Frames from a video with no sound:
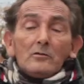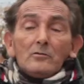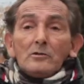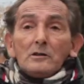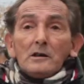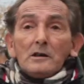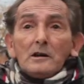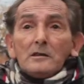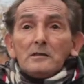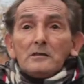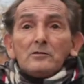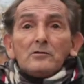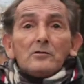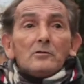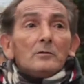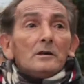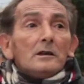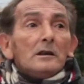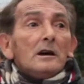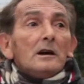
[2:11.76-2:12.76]
como les ha
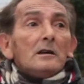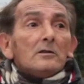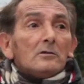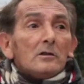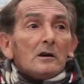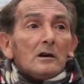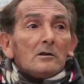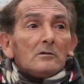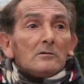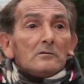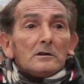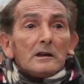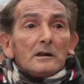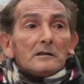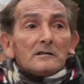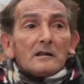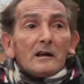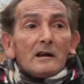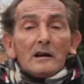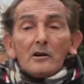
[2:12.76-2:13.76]
dicho Emiliano, a
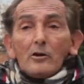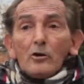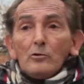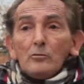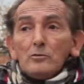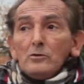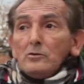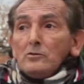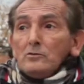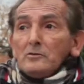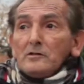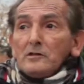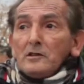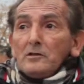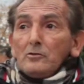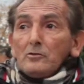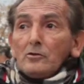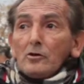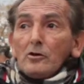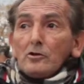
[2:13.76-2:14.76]
una sala común,
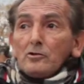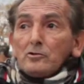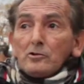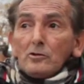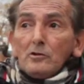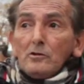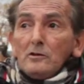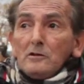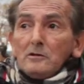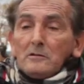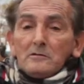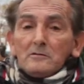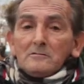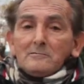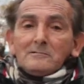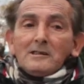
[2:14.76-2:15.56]
sin un control,